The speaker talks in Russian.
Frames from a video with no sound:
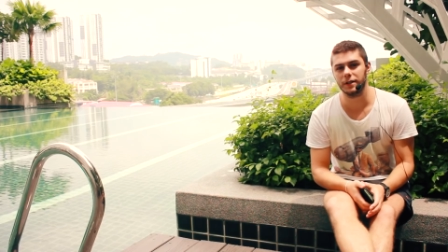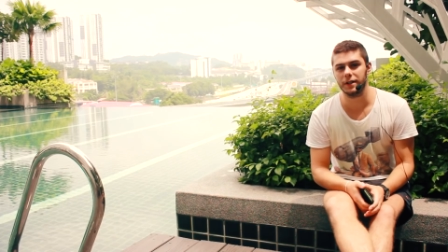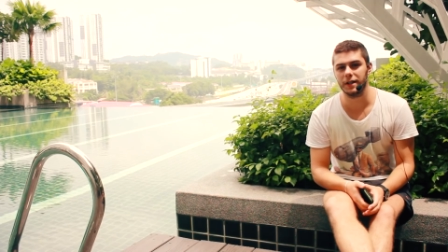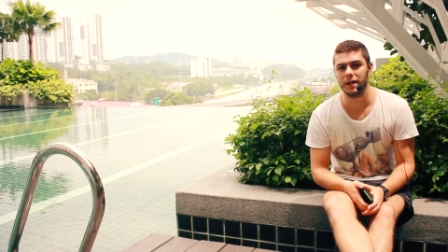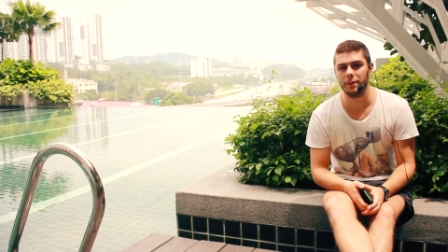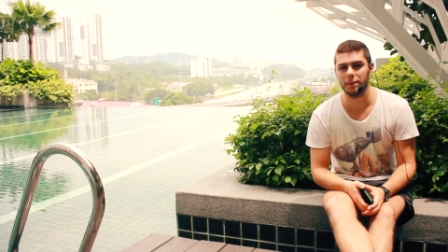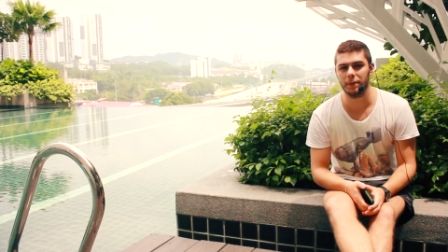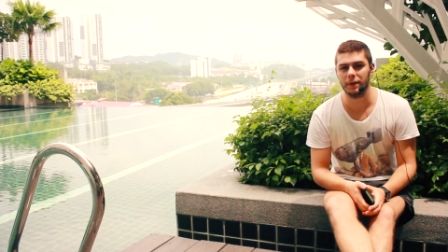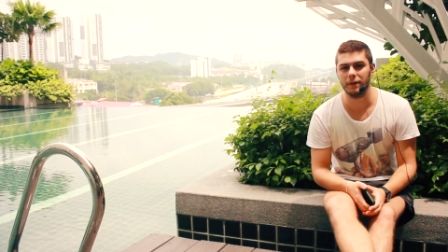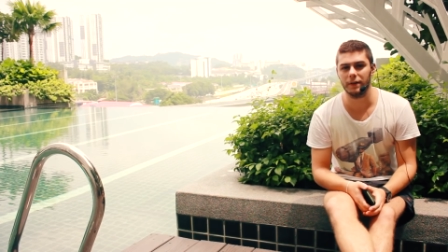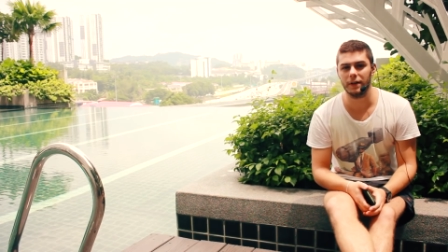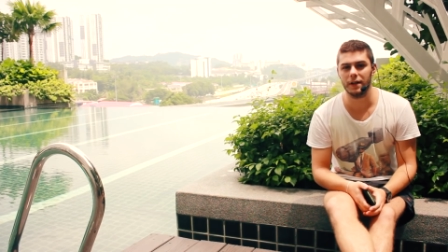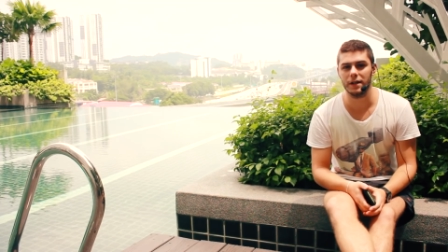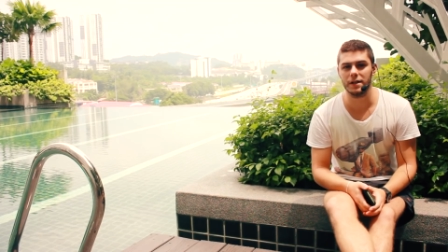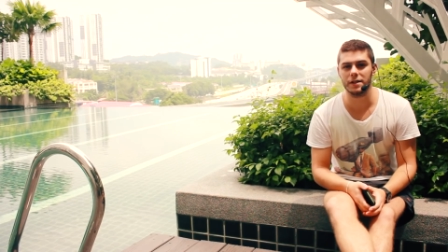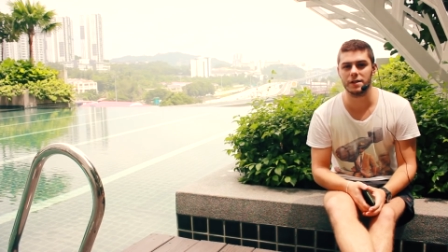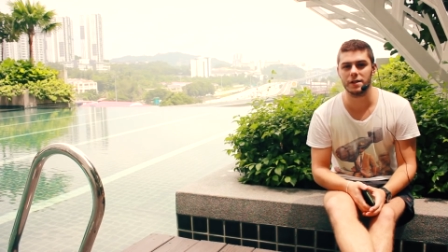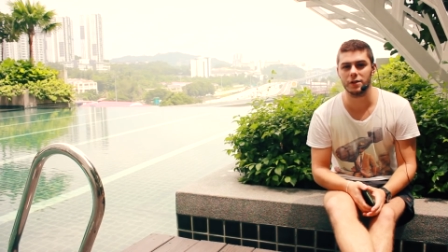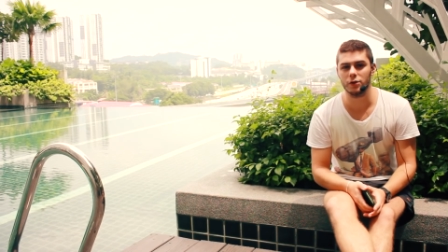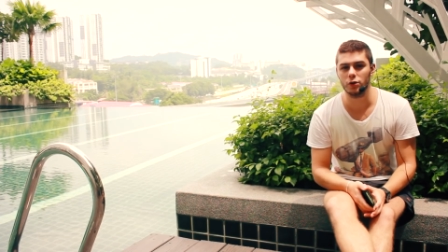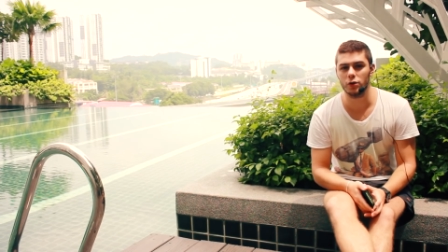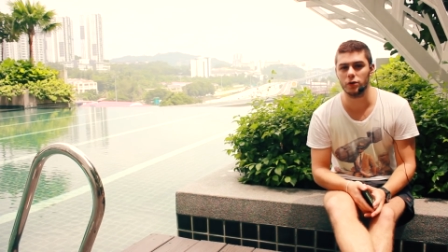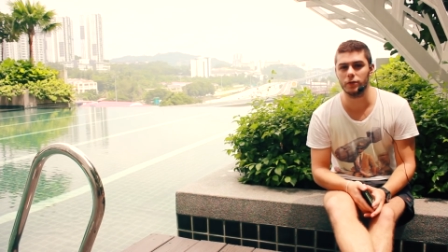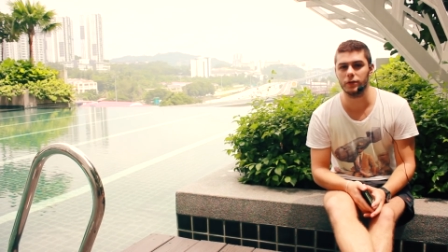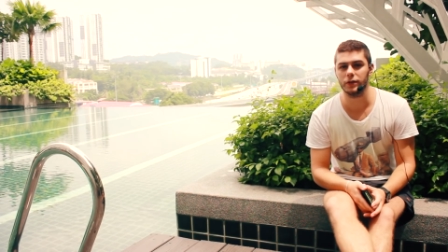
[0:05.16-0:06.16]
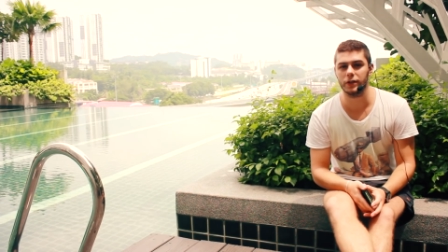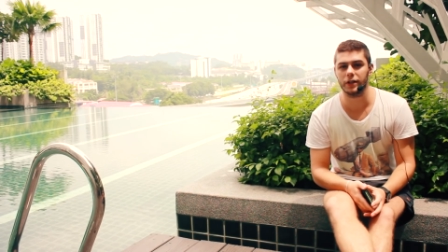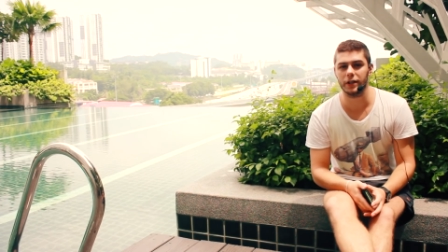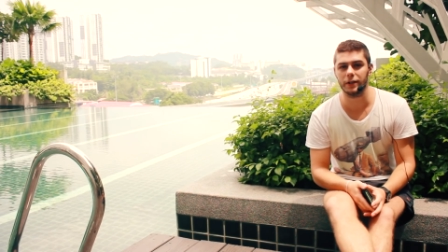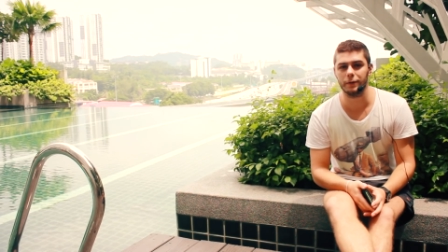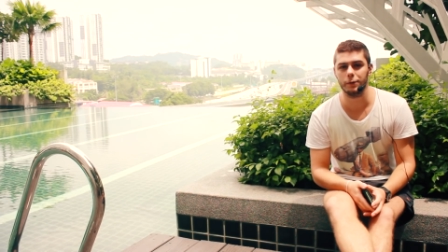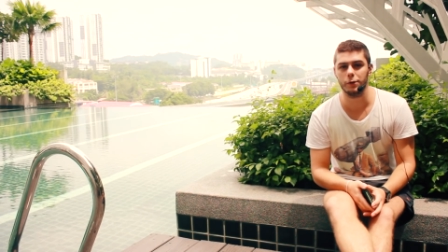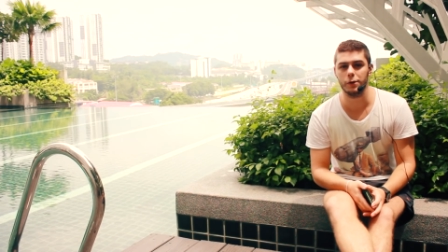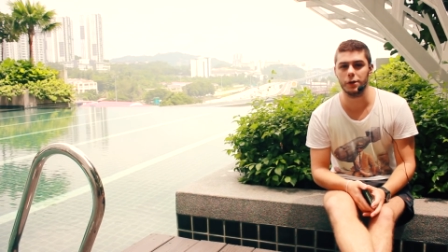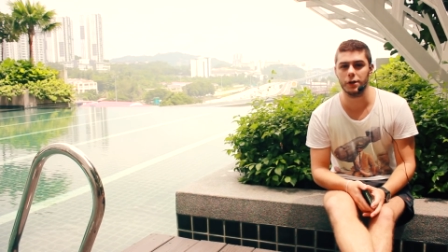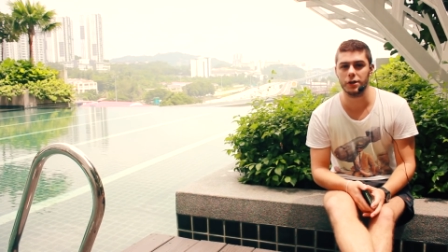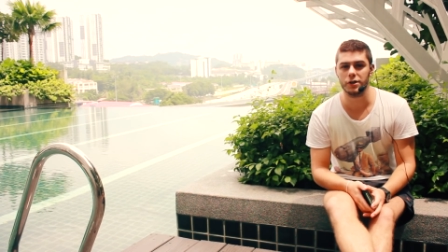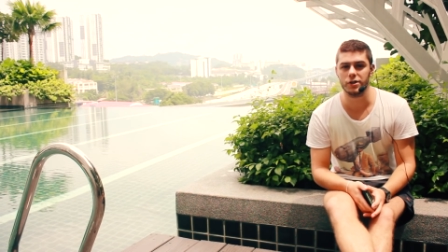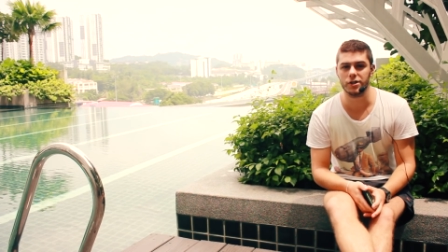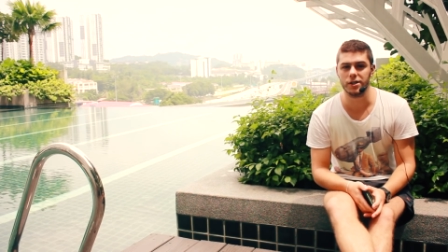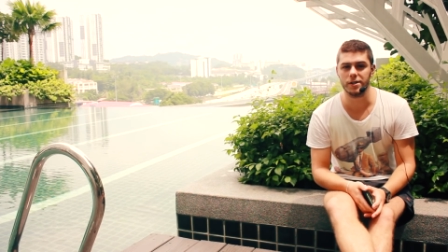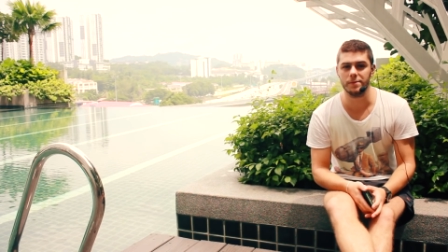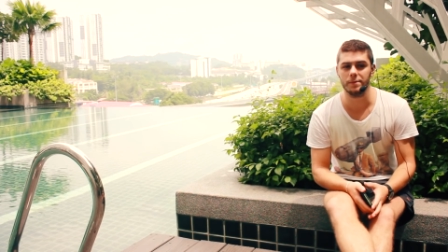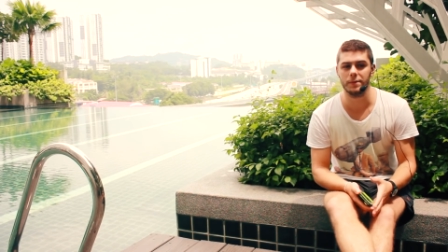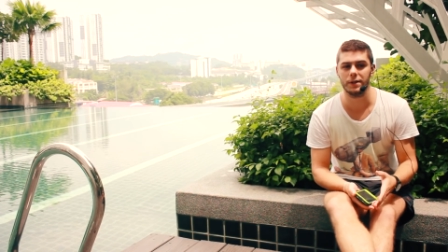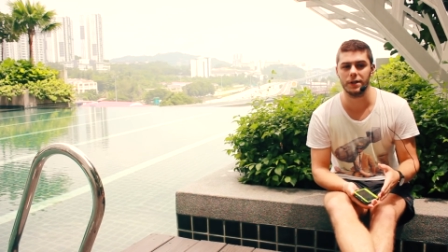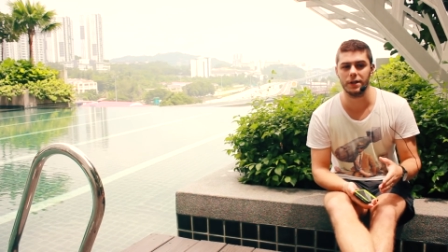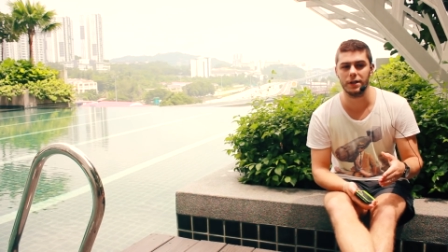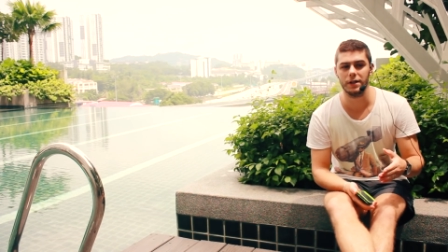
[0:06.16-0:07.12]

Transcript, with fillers: в игре появляется новый игровой режим,